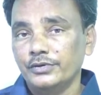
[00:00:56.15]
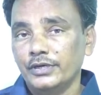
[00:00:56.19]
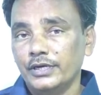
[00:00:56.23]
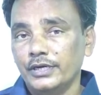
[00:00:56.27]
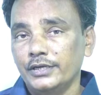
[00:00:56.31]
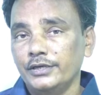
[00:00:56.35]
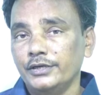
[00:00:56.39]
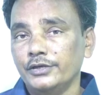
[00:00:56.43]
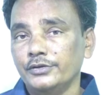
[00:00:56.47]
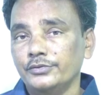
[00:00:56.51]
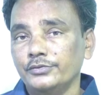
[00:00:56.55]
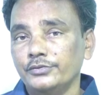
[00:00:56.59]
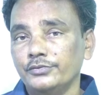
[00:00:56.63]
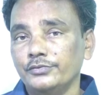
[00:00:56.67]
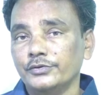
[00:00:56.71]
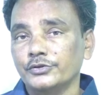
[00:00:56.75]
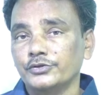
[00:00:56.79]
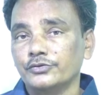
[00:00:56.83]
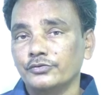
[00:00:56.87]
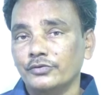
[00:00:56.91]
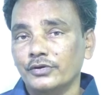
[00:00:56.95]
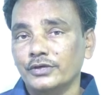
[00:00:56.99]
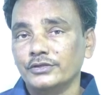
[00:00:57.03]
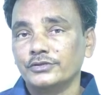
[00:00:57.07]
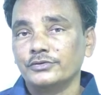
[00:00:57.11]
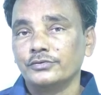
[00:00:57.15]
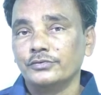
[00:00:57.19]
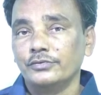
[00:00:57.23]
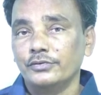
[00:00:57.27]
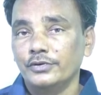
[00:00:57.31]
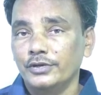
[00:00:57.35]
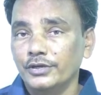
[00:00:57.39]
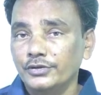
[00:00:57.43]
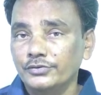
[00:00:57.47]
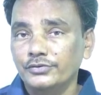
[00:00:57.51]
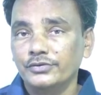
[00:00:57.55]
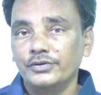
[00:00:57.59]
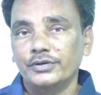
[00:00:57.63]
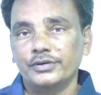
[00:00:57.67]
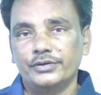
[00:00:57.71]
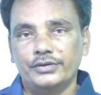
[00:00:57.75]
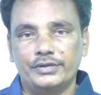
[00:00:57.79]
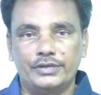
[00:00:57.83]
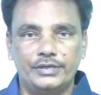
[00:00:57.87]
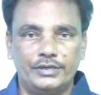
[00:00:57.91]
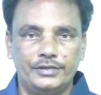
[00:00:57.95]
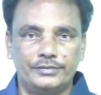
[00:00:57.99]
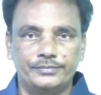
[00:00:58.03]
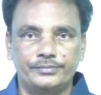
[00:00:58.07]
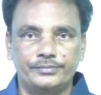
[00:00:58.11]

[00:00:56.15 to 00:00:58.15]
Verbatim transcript: ఆయన ఎందు విశ్వాసం లేదు కనుక